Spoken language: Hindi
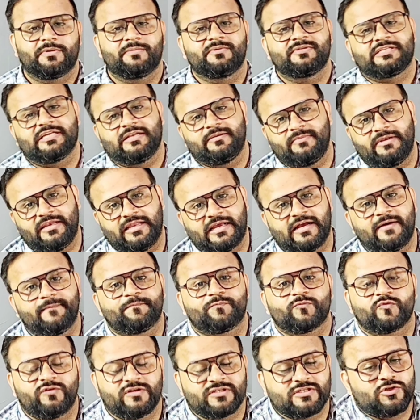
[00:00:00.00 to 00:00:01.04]
पे भी सेल मिलेगा
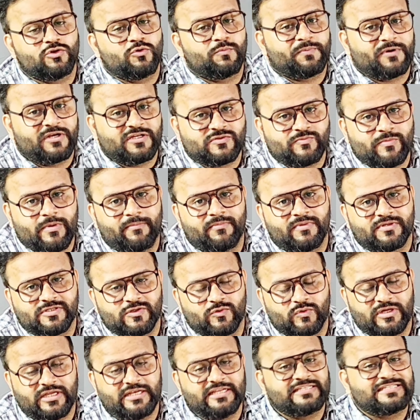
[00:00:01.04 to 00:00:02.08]
वैसे जो प्लस मेंबर्स हैं
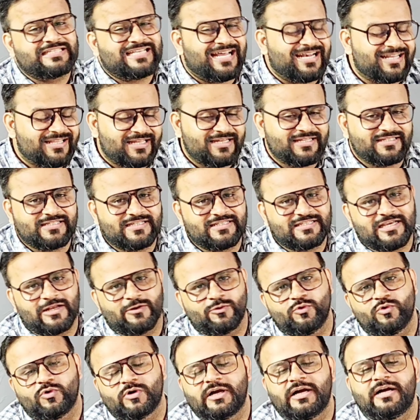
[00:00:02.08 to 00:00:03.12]
उनके लिए चार तारीख से
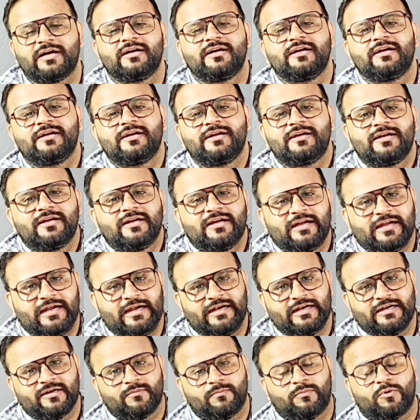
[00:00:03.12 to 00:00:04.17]
चालू होगा
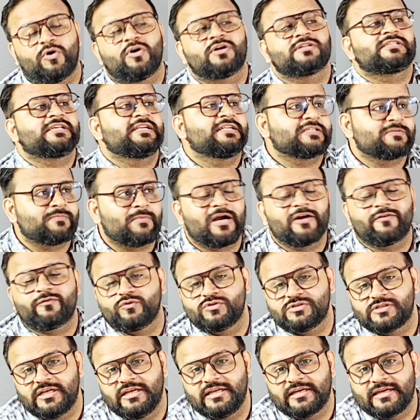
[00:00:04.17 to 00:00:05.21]
एंड बहुत सारे
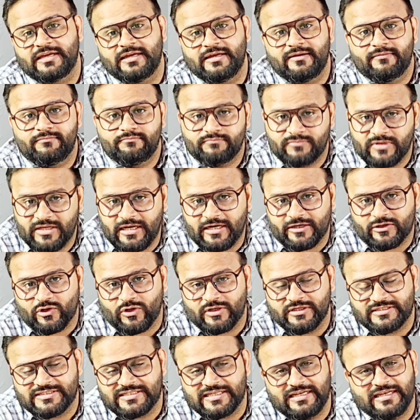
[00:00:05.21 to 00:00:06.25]
स्मार्टफोन से लेके
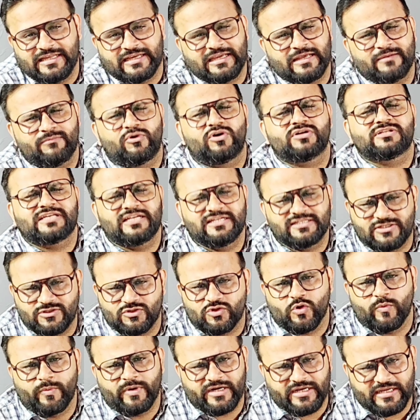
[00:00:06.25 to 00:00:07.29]
इलेक्ट्रॉनिक्स से लेके एंड बहुत सारी चीज़ों
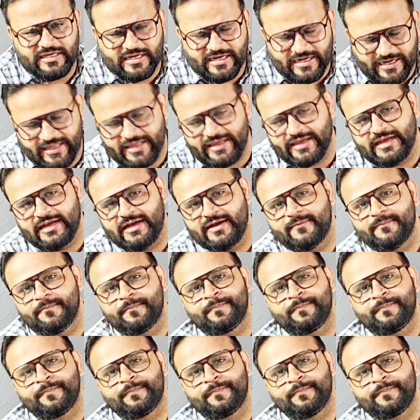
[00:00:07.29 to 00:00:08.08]
के ऊपर डील रहेगा